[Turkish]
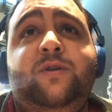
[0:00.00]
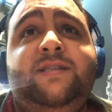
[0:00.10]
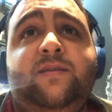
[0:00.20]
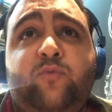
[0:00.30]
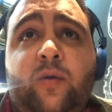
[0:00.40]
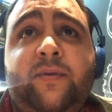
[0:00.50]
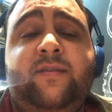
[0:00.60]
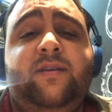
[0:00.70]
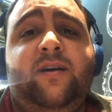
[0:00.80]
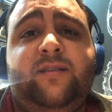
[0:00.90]
şu lise
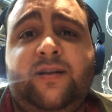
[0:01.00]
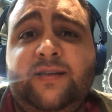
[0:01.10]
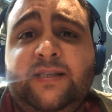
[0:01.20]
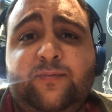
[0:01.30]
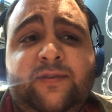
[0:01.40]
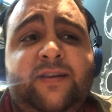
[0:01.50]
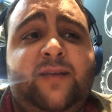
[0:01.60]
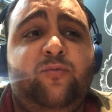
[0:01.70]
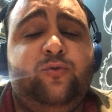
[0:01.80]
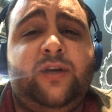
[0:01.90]
muhabbetin kalan kısmını
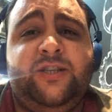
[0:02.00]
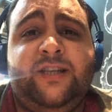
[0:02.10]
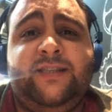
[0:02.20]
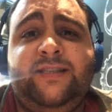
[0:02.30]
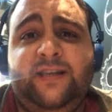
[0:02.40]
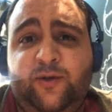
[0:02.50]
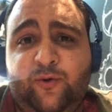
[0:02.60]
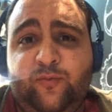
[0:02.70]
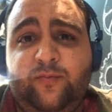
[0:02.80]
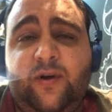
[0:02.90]
direkt montajdan
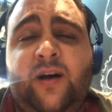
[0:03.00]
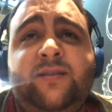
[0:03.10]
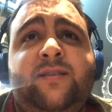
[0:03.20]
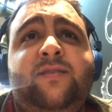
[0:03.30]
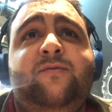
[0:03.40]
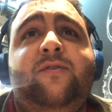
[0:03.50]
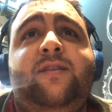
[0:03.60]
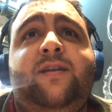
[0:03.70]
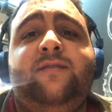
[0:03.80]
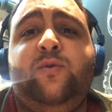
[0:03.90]
siliyorum. Anladığım
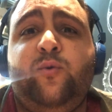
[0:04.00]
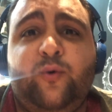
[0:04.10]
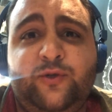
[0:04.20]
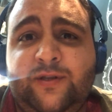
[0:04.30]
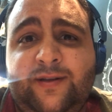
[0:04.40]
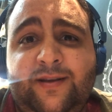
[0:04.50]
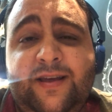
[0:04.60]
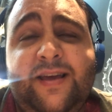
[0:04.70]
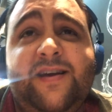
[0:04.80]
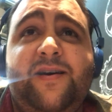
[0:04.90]
falan da yok hocaları.
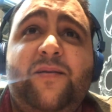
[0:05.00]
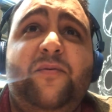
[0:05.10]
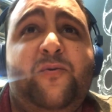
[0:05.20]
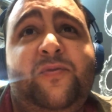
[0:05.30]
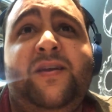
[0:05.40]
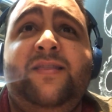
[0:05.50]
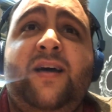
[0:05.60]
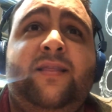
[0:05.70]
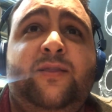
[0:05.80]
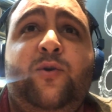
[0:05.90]
Onları da
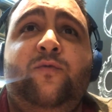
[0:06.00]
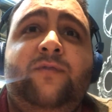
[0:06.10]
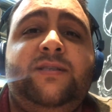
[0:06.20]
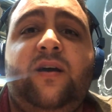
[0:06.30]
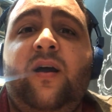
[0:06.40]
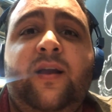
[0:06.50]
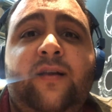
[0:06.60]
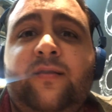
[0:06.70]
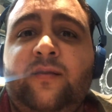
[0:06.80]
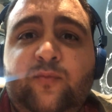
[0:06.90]
anlıyorum mesela. Hayır
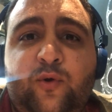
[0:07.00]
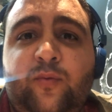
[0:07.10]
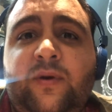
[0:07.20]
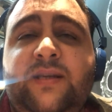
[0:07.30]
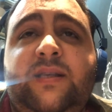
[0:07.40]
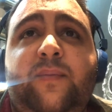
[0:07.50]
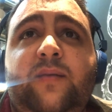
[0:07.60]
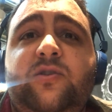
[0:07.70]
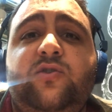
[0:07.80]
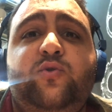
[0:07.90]
anlamıyorum. Lise
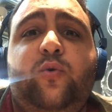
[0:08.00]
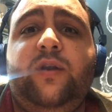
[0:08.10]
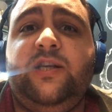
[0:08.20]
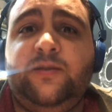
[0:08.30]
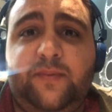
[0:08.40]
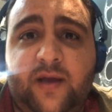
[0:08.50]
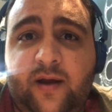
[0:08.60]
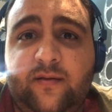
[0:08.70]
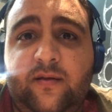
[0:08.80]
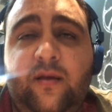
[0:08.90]
benim için çok leş bir
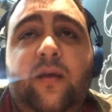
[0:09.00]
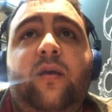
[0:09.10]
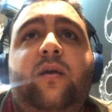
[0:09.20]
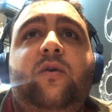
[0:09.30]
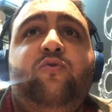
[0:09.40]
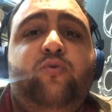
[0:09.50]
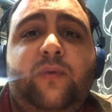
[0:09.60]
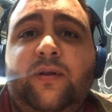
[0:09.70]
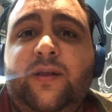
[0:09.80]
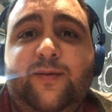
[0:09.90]
yerdi. Tüm
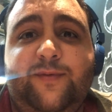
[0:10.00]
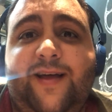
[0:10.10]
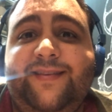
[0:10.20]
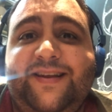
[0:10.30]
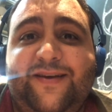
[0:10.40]
analarımdan da